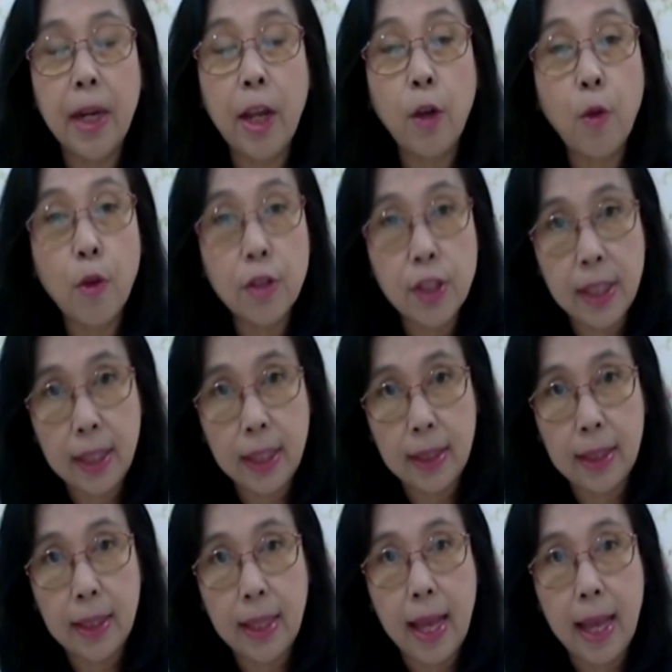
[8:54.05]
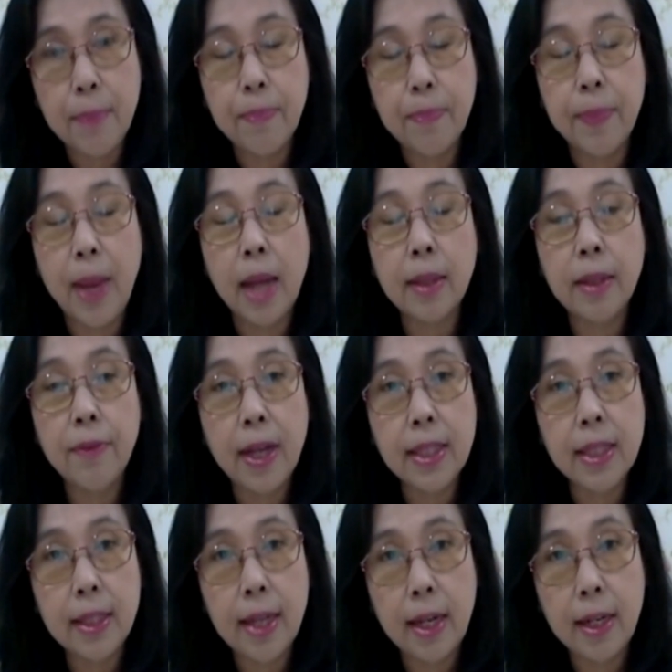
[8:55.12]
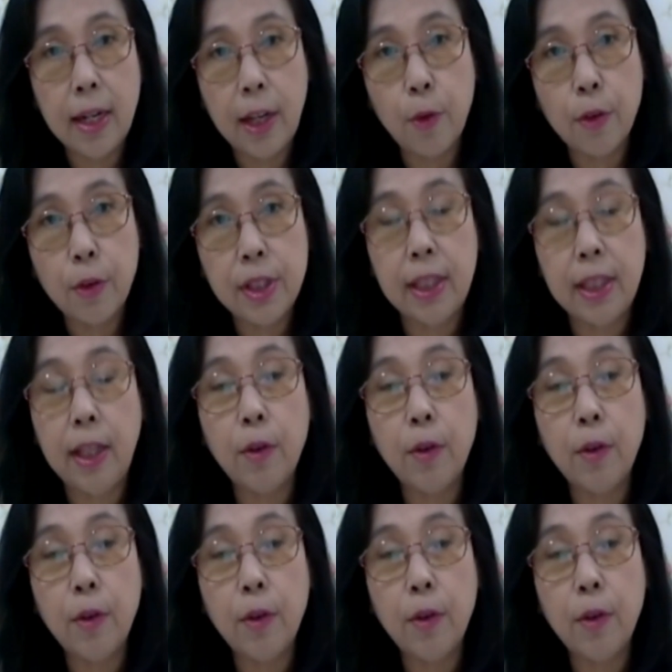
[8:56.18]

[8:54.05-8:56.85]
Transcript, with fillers: leukosit ya, aktivasi dari leukosit.